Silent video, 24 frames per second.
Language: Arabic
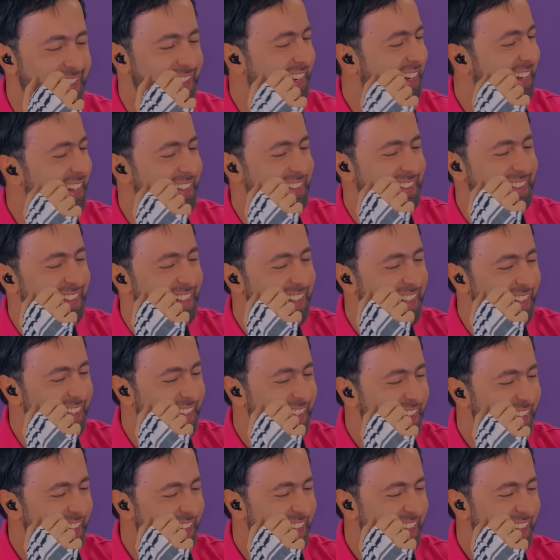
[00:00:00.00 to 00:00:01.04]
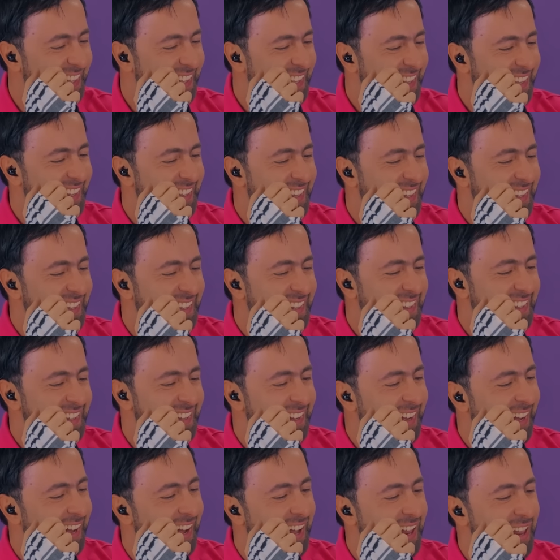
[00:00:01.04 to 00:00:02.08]
my oh.
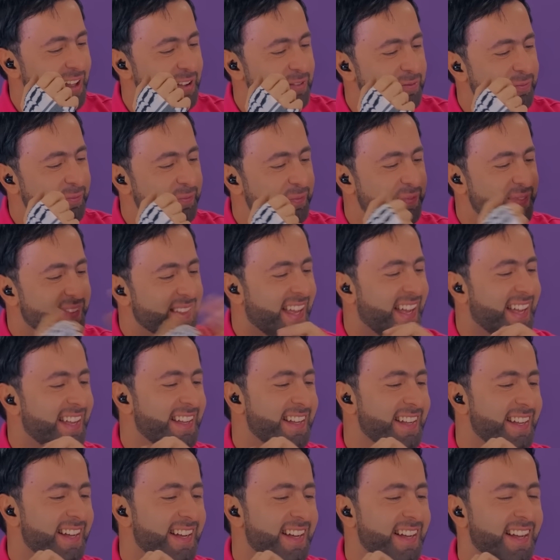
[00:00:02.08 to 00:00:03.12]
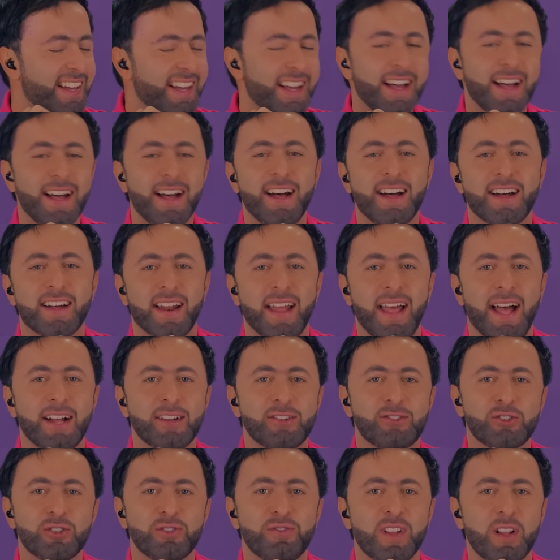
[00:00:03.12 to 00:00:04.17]
I'm going out. رايحة
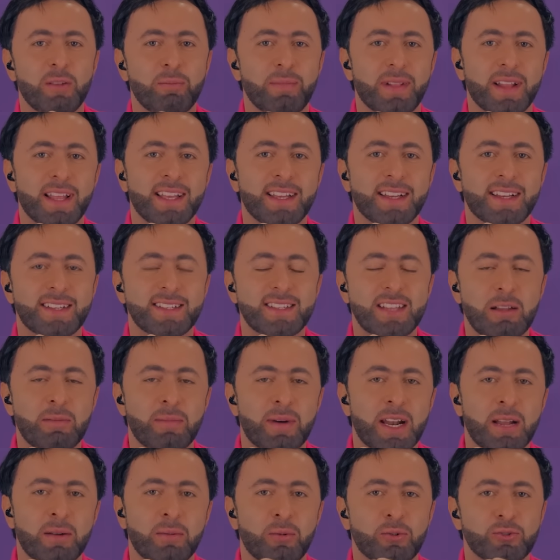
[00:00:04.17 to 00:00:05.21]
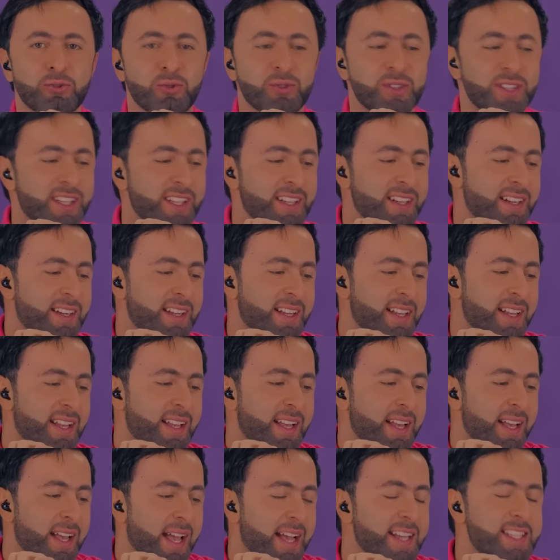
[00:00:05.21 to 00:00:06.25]
تشوف البلينكس اللي برا موجودين.
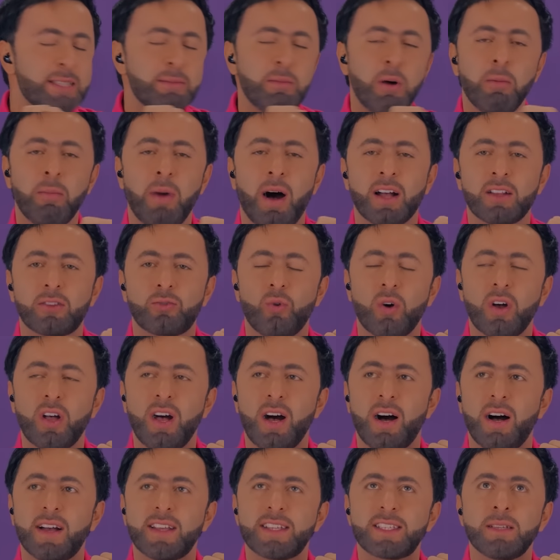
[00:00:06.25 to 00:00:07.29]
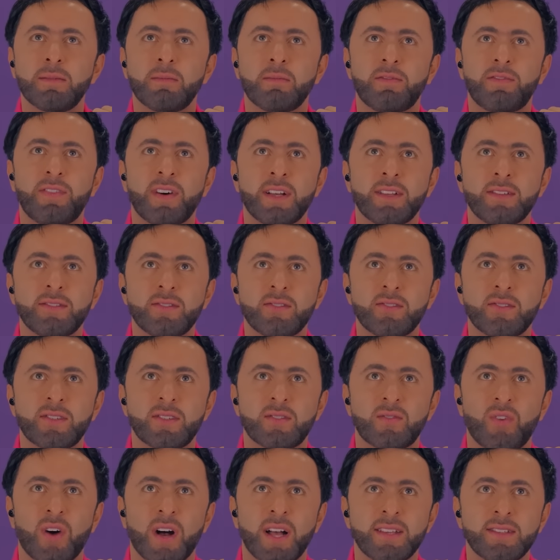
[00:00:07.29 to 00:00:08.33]
اسمهم اتوقع اسم
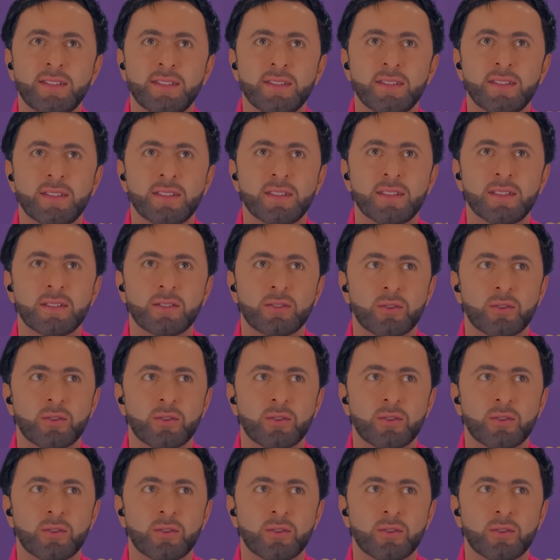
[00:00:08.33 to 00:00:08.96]
فانز فانز